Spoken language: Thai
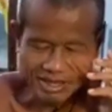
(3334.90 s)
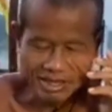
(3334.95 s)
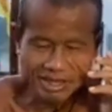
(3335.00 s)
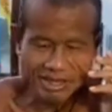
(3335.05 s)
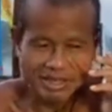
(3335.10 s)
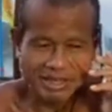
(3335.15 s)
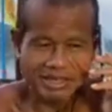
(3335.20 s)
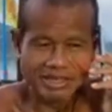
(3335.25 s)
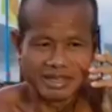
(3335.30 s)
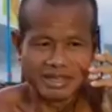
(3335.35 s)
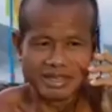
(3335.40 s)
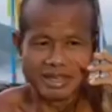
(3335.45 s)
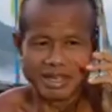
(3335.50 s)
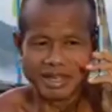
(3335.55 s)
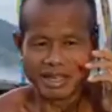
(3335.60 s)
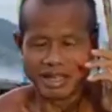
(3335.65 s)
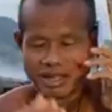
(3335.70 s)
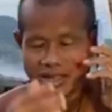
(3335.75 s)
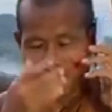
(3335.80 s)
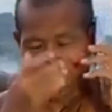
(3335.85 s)
อืม
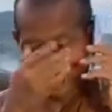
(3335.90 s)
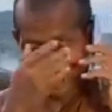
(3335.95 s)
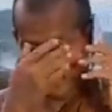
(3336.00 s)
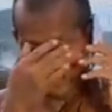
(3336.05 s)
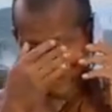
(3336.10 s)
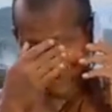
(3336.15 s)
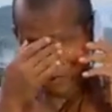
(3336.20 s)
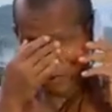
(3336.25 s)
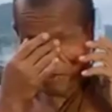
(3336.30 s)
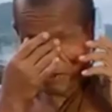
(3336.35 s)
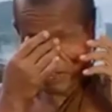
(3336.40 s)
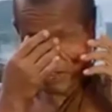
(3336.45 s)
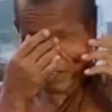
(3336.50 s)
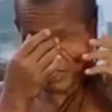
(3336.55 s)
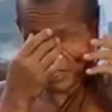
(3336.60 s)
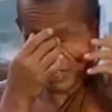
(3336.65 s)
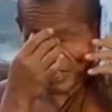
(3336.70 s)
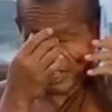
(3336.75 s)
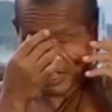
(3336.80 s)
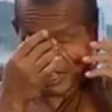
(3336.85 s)
อ่า
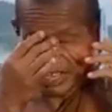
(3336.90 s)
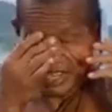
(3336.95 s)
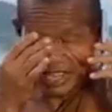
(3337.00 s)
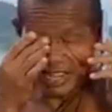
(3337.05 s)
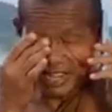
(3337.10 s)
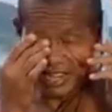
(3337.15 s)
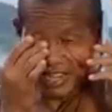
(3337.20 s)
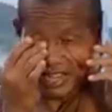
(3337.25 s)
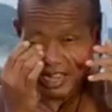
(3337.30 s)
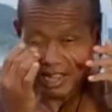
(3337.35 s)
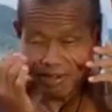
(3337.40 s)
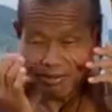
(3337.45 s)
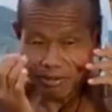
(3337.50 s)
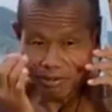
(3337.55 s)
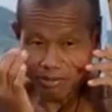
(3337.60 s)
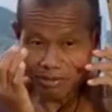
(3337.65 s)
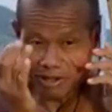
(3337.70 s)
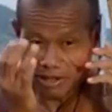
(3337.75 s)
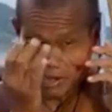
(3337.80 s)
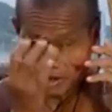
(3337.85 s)
ผมเป็นยังสัน
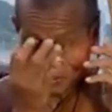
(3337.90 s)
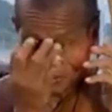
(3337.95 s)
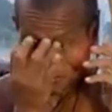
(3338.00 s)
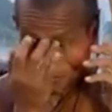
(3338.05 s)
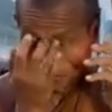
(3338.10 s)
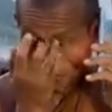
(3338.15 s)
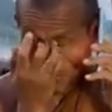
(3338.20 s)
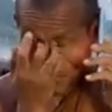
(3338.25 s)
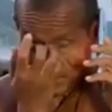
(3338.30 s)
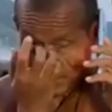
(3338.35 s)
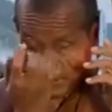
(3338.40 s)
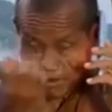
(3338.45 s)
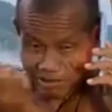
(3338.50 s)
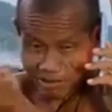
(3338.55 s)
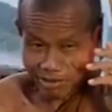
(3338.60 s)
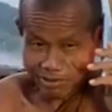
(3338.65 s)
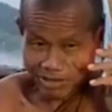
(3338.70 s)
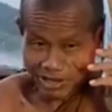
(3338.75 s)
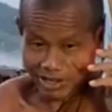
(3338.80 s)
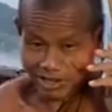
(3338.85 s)
อ่าผมเป็นยังโอ
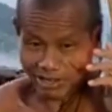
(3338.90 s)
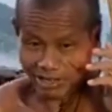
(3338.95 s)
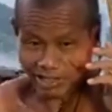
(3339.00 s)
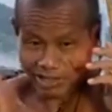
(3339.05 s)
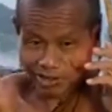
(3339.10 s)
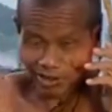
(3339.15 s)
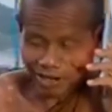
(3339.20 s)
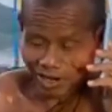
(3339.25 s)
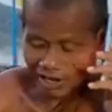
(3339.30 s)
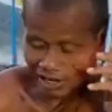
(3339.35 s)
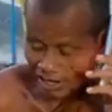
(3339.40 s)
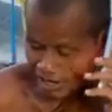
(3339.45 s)
กาสหน้ามาใหม่ยัง